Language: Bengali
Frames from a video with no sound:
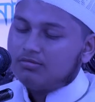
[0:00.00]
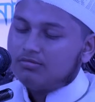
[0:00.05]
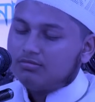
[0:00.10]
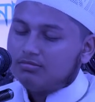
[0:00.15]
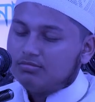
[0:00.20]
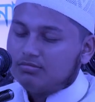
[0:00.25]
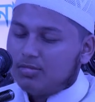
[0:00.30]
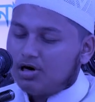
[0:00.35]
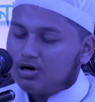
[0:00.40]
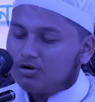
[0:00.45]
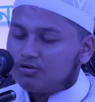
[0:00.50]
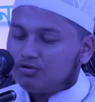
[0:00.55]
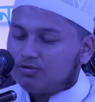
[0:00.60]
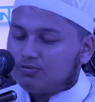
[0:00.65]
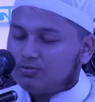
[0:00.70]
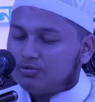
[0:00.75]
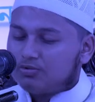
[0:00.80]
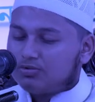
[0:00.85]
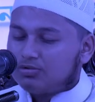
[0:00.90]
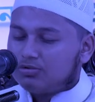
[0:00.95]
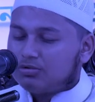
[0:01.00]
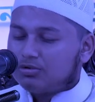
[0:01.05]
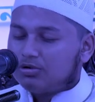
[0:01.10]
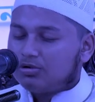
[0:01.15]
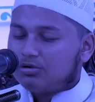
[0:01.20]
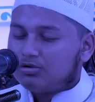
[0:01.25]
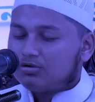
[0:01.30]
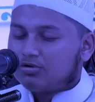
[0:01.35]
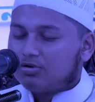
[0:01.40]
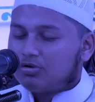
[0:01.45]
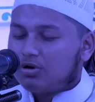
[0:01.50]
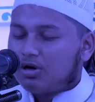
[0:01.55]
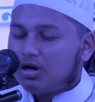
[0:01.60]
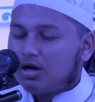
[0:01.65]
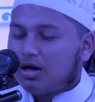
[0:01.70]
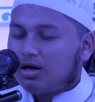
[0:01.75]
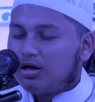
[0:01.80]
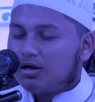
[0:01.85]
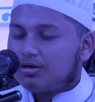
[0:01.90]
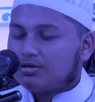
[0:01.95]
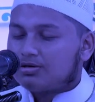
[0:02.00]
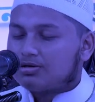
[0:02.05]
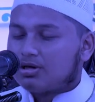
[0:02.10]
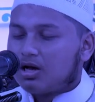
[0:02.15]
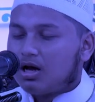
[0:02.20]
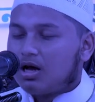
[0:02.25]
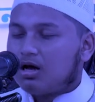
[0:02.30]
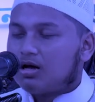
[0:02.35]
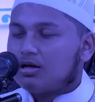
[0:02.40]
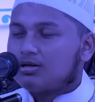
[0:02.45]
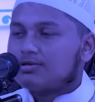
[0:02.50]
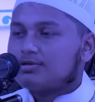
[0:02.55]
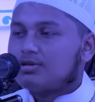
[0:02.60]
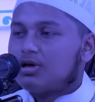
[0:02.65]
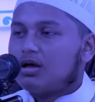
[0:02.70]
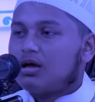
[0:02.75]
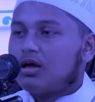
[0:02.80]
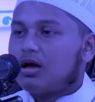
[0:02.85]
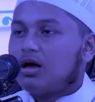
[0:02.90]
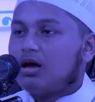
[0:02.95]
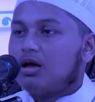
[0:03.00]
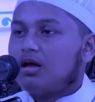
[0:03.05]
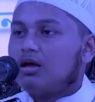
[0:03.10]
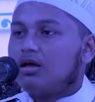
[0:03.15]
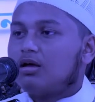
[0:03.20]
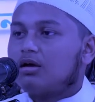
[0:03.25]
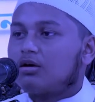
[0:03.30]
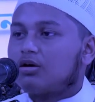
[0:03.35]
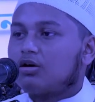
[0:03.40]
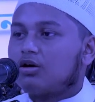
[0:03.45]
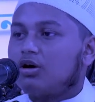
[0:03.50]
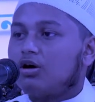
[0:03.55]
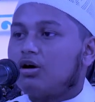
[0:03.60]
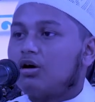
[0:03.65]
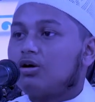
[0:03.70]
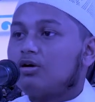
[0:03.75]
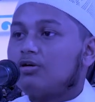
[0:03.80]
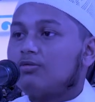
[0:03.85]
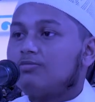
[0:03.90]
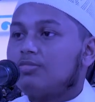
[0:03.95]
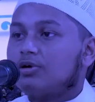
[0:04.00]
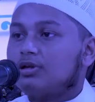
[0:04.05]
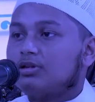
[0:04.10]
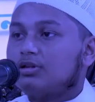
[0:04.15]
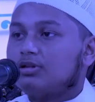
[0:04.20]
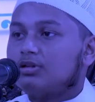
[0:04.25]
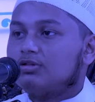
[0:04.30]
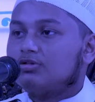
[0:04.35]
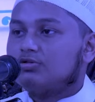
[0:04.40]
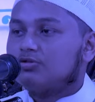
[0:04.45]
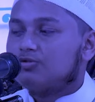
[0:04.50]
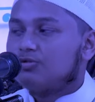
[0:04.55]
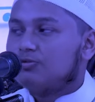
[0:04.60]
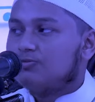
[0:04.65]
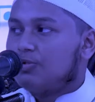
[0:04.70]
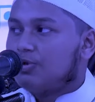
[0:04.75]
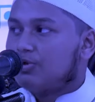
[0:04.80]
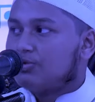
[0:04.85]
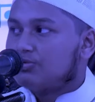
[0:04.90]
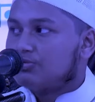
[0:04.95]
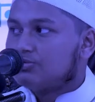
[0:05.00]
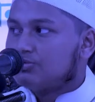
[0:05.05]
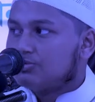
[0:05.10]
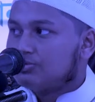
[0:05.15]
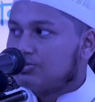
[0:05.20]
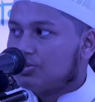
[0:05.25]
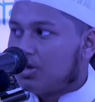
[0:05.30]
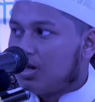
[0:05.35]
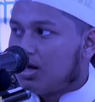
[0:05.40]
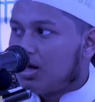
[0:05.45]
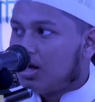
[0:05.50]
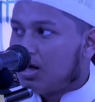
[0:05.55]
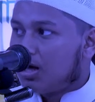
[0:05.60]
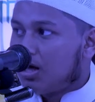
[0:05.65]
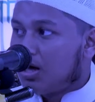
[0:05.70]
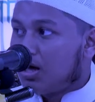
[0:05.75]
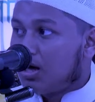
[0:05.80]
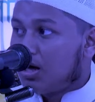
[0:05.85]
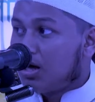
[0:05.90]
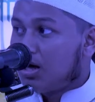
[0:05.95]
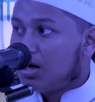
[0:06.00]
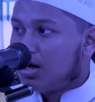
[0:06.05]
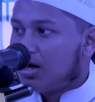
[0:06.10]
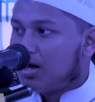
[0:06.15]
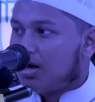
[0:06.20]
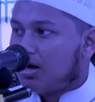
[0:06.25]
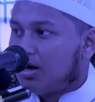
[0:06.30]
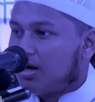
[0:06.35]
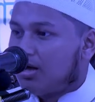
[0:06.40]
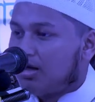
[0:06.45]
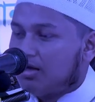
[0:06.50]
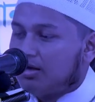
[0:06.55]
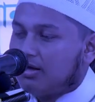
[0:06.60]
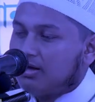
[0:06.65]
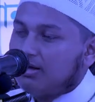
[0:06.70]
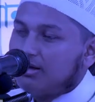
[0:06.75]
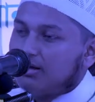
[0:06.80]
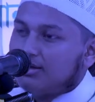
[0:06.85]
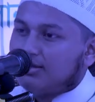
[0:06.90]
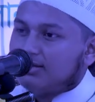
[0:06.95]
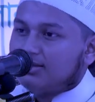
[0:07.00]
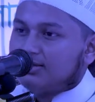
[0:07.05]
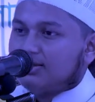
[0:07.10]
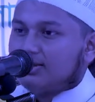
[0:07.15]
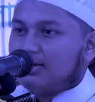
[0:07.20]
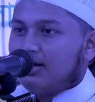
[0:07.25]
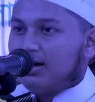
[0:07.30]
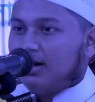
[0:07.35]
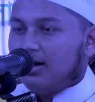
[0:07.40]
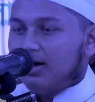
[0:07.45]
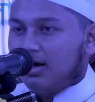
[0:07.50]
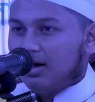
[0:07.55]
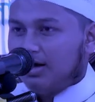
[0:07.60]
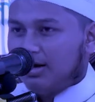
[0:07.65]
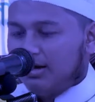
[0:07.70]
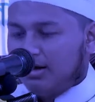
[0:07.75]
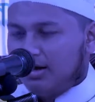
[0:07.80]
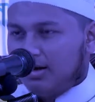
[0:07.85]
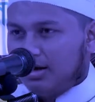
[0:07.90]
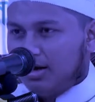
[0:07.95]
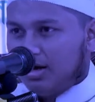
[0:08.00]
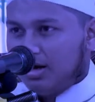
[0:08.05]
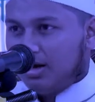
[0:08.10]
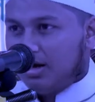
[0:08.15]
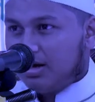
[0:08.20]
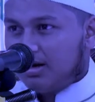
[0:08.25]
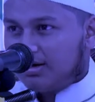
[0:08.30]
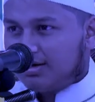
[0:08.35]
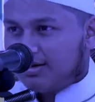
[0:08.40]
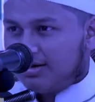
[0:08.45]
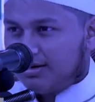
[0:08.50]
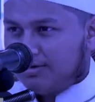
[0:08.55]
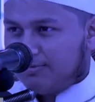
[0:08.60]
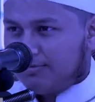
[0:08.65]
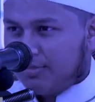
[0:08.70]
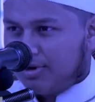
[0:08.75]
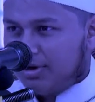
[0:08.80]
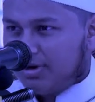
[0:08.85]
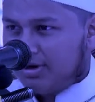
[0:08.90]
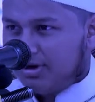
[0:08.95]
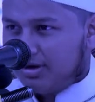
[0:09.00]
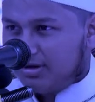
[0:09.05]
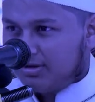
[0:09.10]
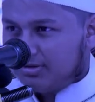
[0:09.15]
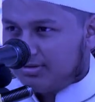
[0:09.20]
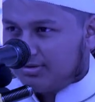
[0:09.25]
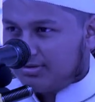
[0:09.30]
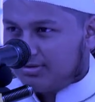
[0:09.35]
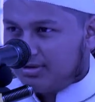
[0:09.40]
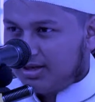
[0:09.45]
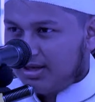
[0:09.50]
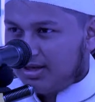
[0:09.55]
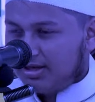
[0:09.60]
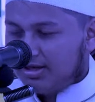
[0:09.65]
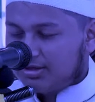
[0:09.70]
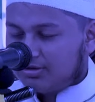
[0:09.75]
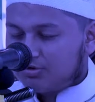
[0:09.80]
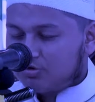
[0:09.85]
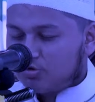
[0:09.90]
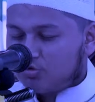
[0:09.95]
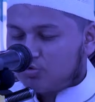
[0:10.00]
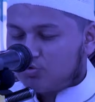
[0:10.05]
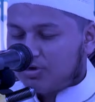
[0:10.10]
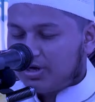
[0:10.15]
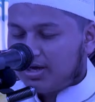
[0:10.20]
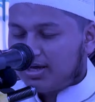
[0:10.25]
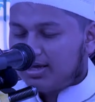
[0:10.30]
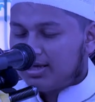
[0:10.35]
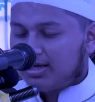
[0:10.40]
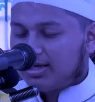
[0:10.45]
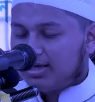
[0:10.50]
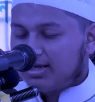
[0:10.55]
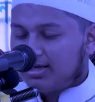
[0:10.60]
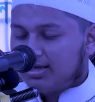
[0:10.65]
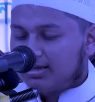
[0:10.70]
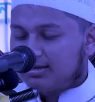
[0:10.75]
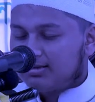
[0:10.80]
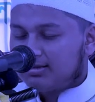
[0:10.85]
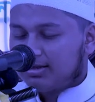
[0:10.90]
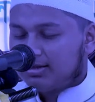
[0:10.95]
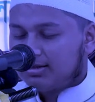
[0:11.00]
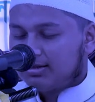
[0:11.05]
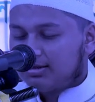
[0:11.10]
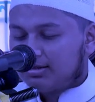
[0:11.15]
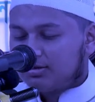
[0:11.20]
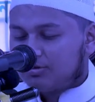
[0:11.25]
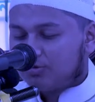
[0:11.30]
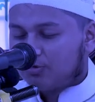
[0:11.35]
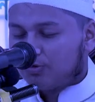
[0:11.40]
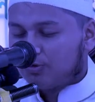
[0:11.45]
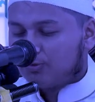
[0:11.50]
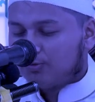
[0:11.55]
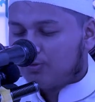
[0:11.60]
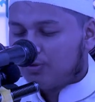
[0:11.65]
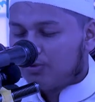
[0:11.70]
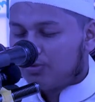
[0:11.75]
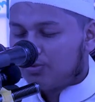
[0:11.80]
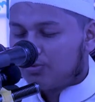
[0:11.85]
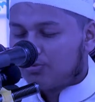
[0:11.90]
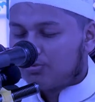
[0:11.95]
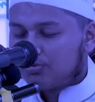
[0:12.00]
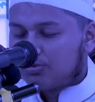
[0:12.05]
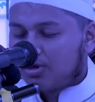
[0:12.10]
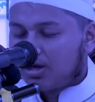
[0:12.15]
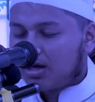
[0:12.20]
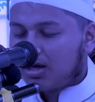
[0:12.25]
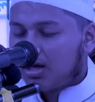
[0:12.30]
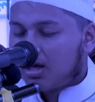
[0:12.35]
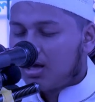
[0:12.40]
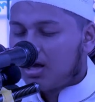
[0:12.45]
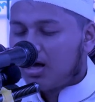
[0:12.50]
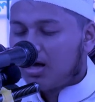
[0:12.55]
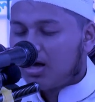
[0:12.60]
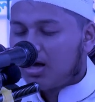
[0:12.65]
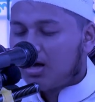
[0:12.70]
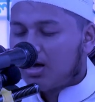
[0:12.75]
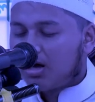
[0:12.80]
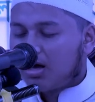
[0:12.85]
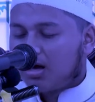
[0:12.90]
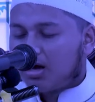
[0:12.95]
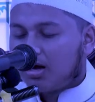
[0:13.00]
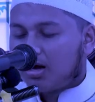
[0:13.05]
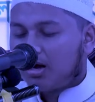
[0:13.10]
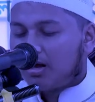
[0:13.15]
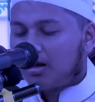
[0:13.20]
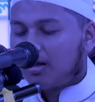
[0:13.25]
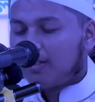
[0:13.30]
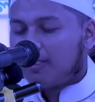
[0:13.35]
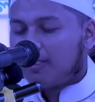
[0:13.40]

مقبول تو ہے شاز ہے قابل تو بہت ہے اینا کے منندے تو نہیں دل تو بہت ہے